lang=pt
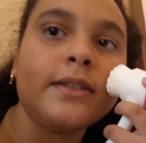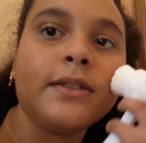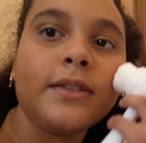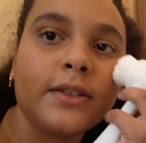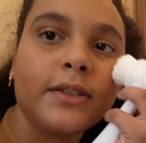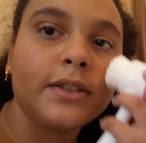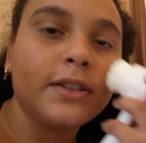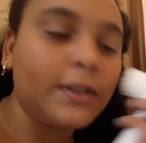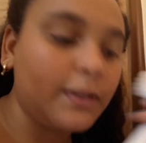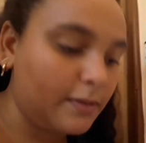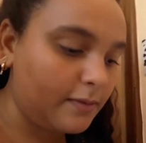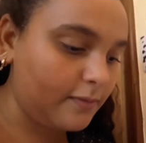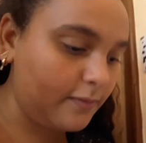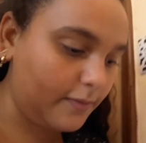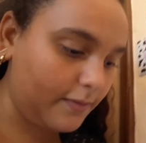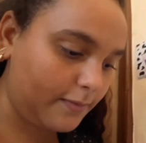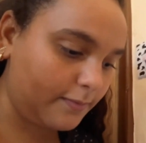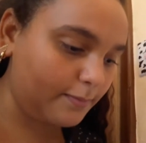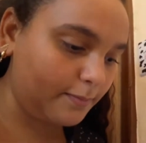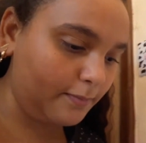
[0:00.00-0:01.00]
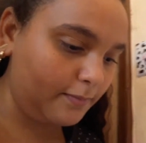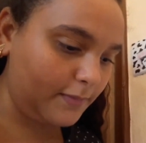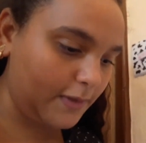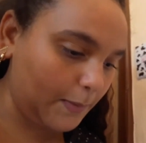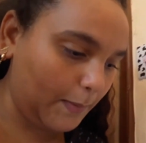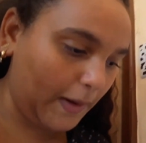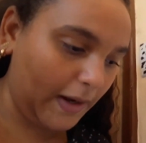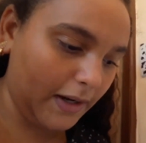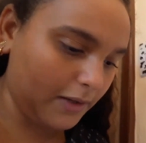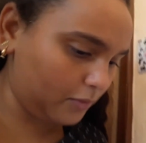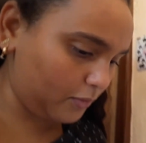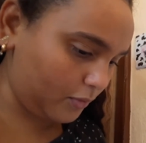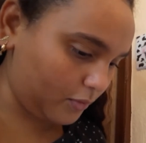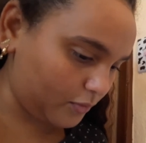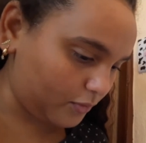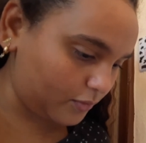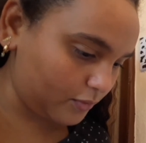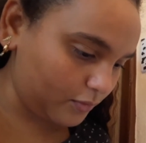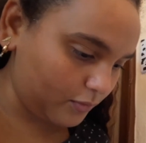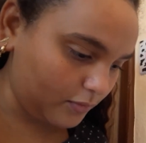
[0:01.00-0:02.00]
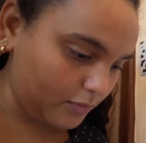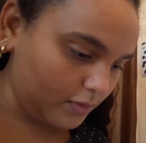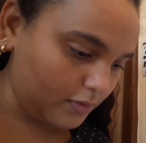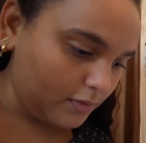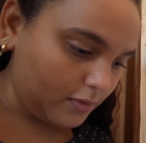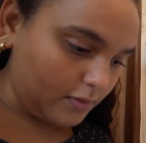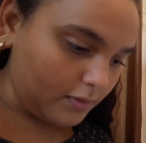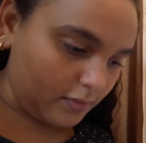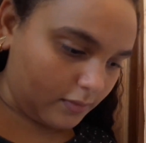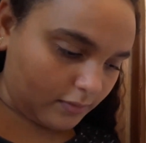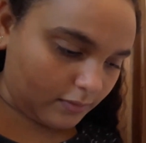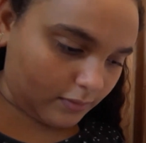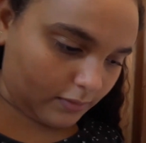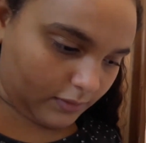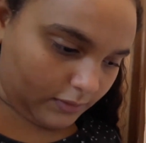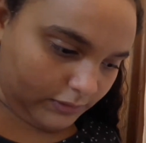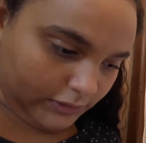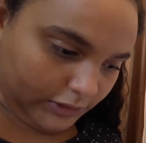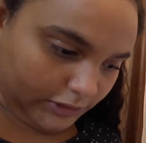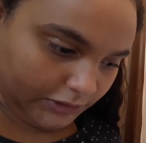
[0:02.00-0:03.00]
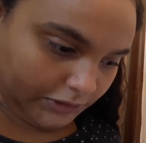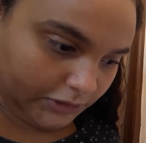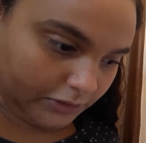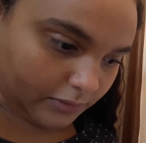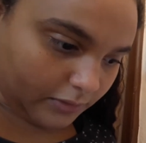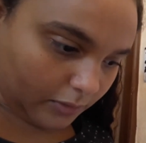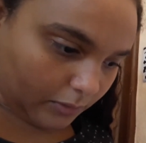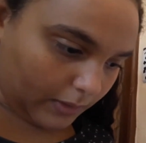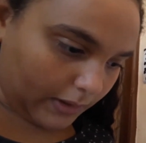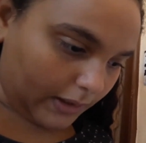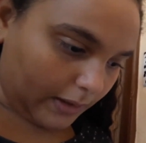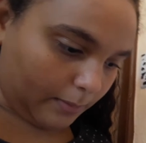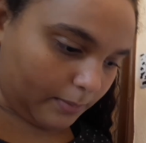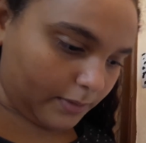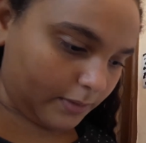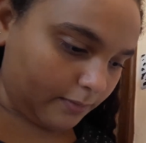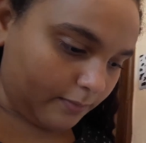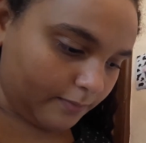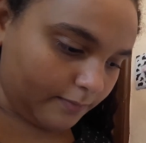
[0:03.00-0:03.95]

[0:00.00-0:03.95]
de espalhar no rosto. Ai, meu cabelo.